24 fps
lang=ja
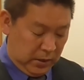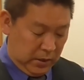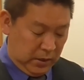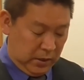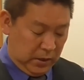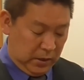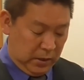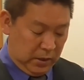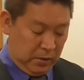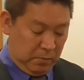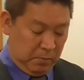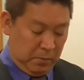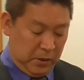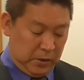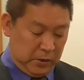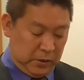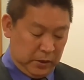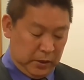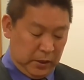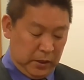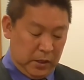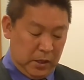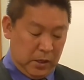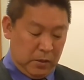えー、面
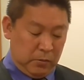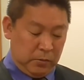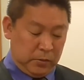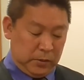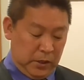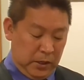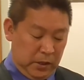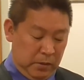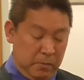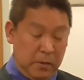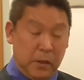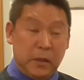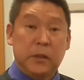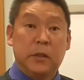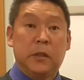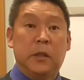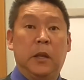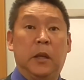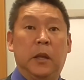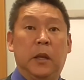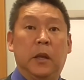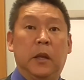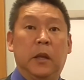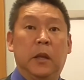識がございまし
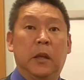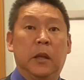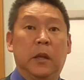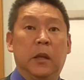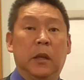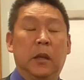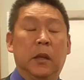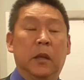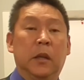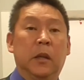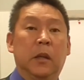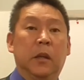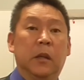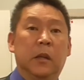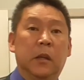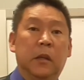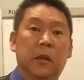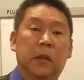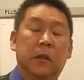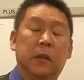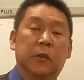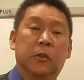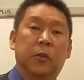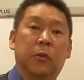て、
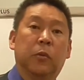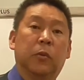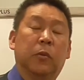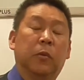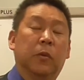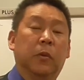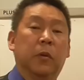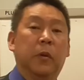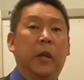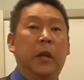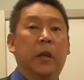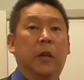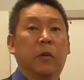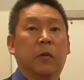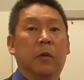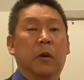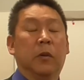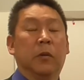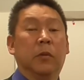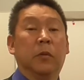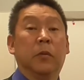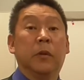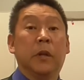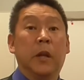えー、ちょっとこの影響
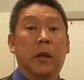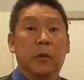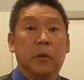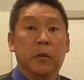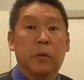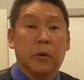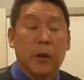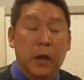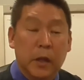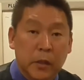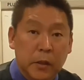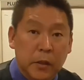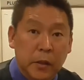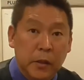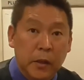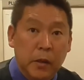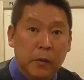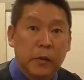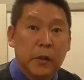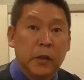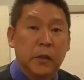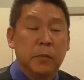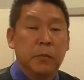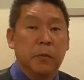がどうなるのかっていうの
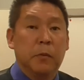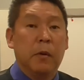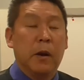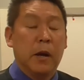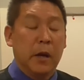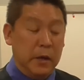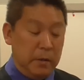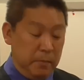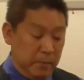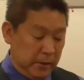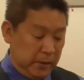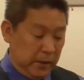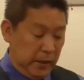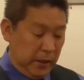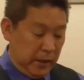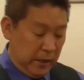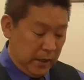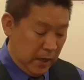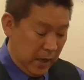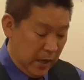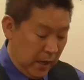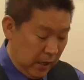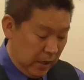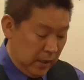は私も分かりませ
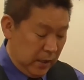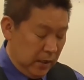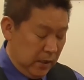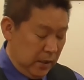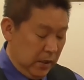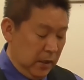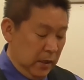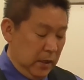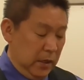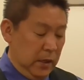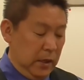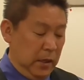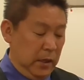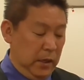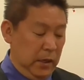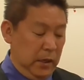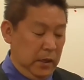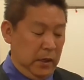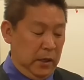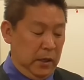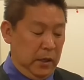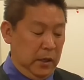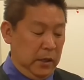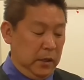んが。
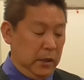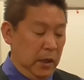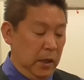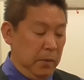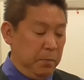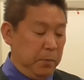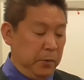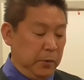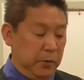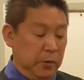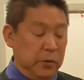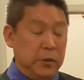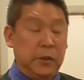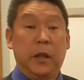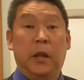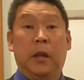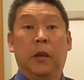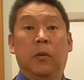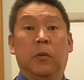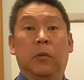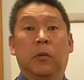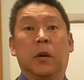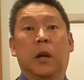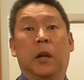えー、第一報とし
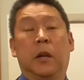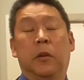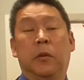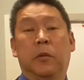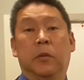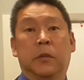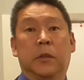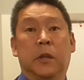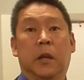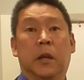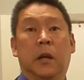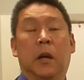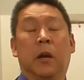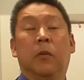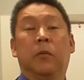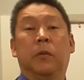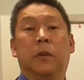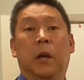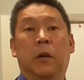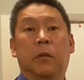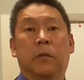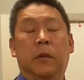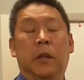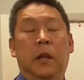て大川隆法さんが
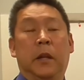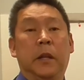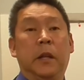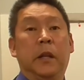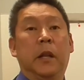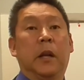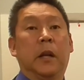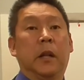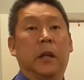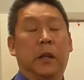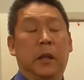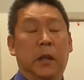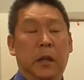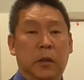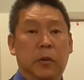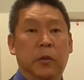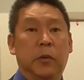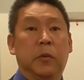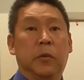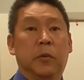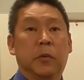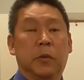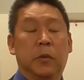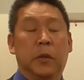お亡くなりになられたと
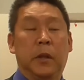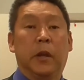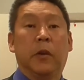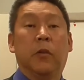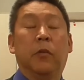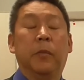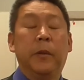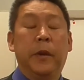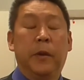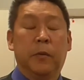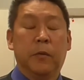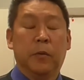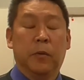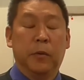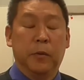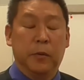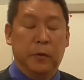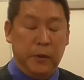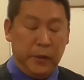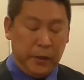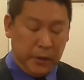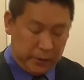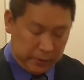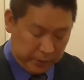いうことでご冥福をお
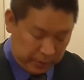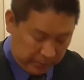祈りいた